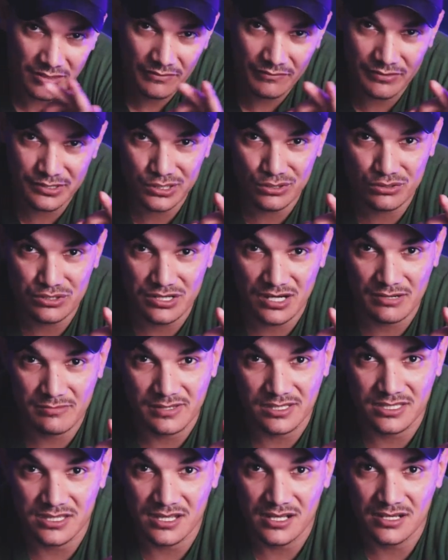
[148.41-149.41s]
في السوشيال
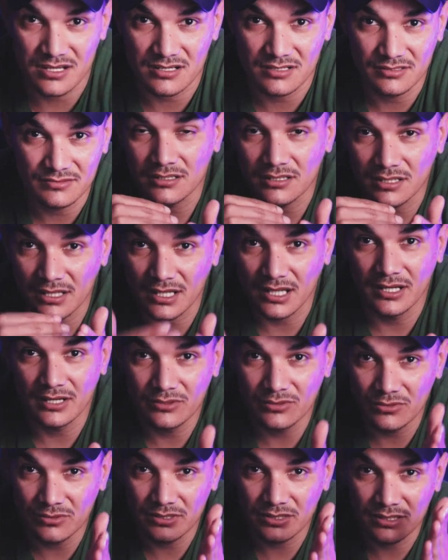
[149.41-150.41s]
ميديا
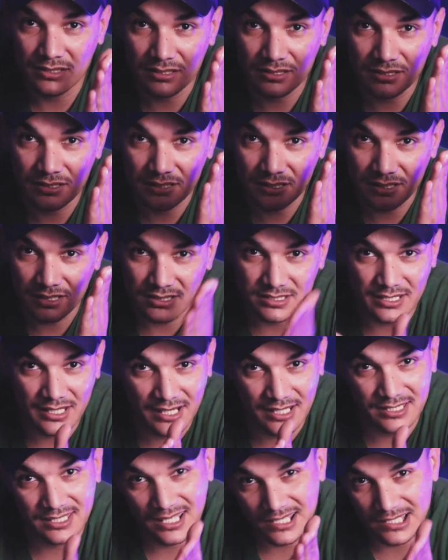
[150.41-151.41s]
القانون
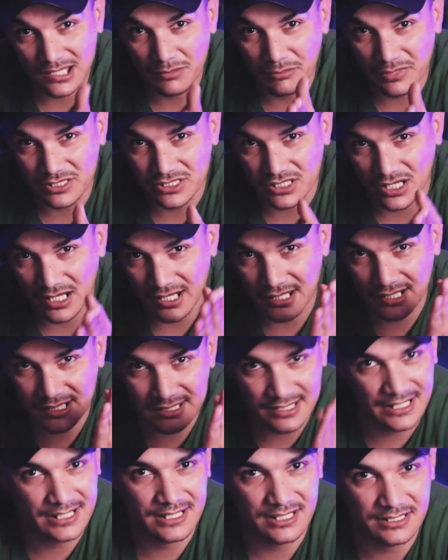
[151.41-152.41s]
اتخذ هذا المجرى انك
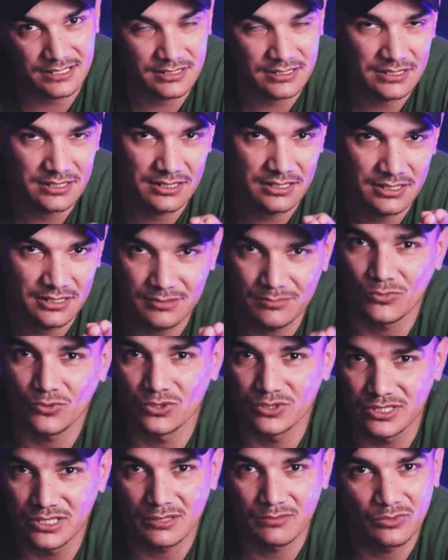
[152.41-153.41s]
تغلط تمو
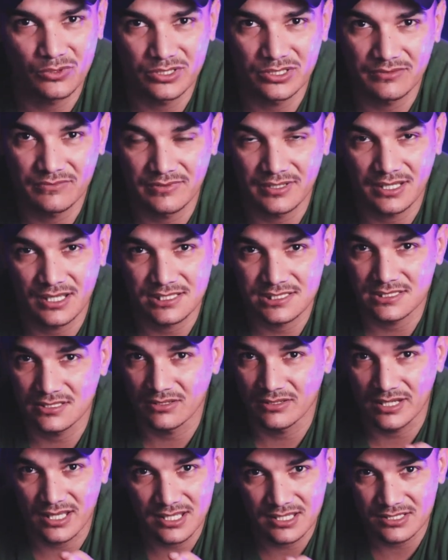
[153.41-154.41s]
دير
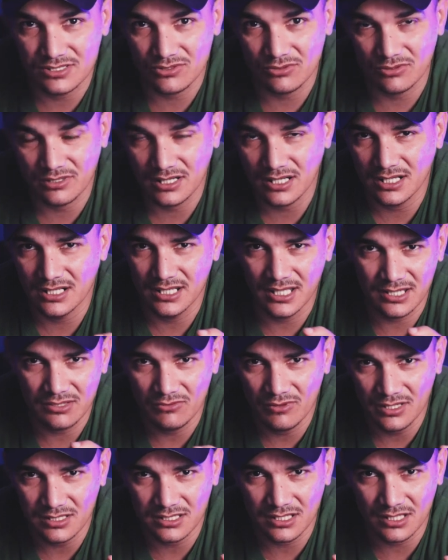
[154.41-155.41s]
موديفيكاسيون لاي صوره لاي
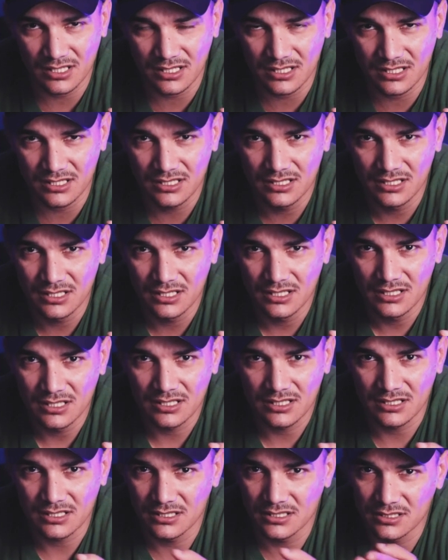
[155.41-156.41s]
وثيقه
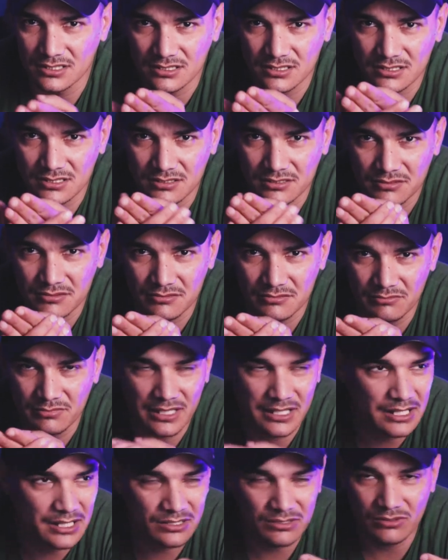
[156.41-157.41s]
آه،
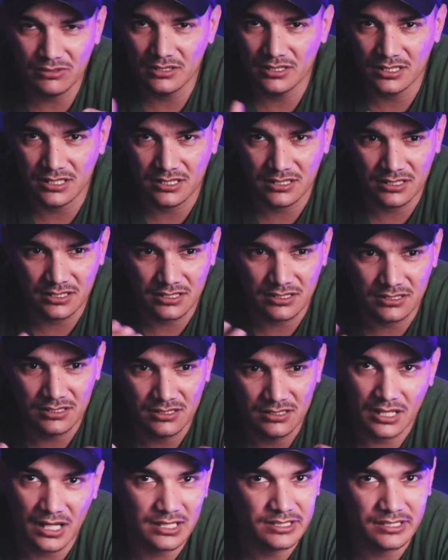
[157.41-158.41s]
بالك نقول لك آه،
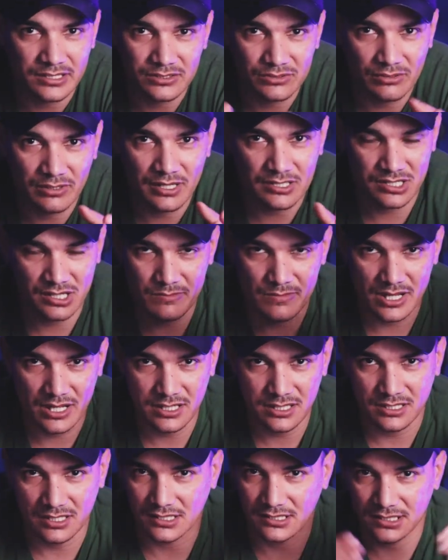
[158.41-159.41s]
قدر صوره
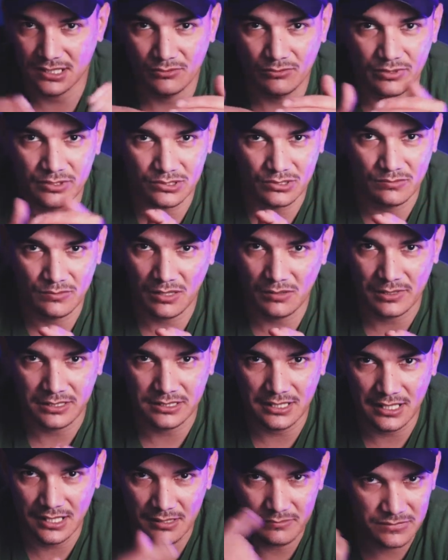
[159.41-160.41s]
جماعيه صورتها مع
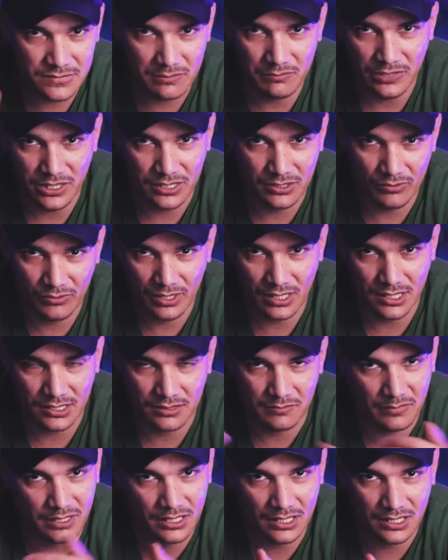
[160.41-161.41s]
بعضاكم تمحي واحد
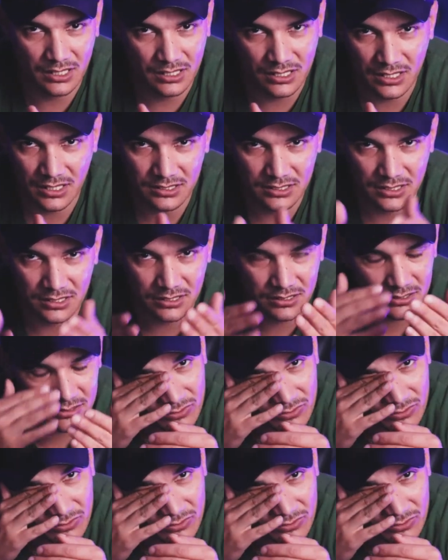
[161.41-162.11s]
منها قدر